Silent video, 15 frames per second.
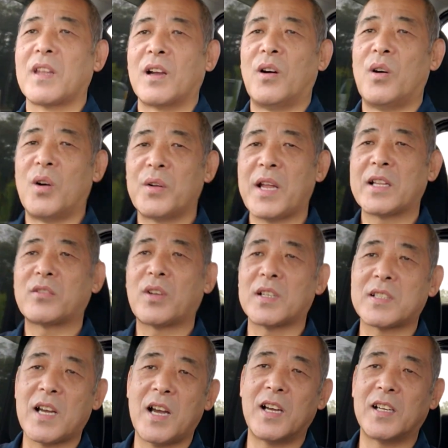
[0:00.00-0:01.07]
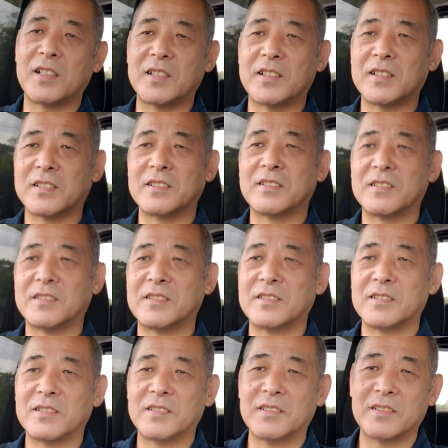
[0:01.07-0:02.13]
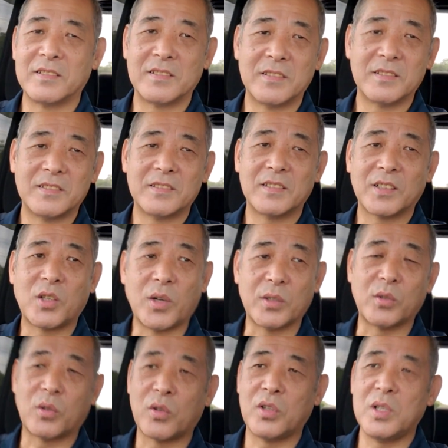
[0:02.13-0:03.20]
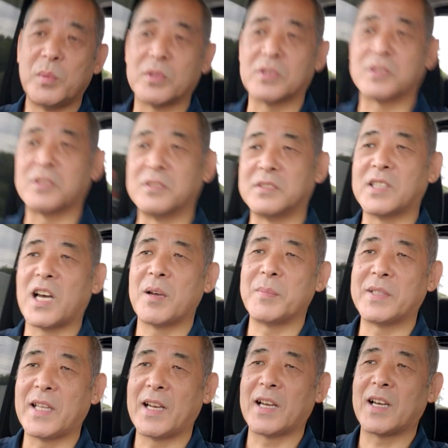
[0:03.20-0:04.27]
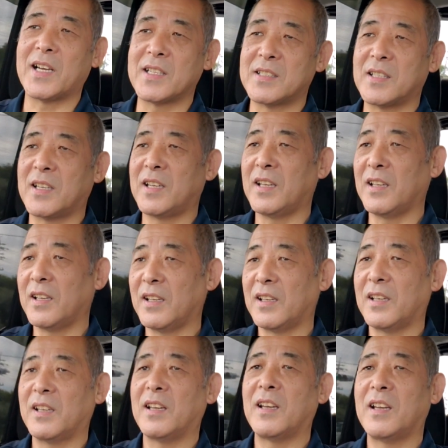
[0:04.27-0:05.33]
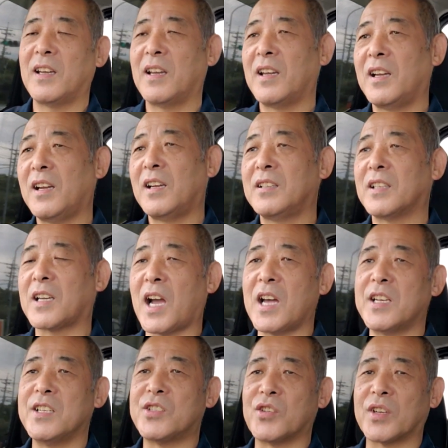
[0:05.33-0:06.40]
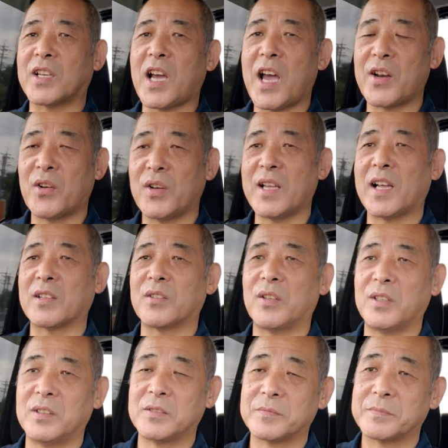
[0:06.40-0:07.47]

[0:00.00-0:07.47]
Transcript: おー、なんとかちゃん、今日はどこの荷物積んだみたいな感じでね。で、帰り一緒に帰ろうや、と。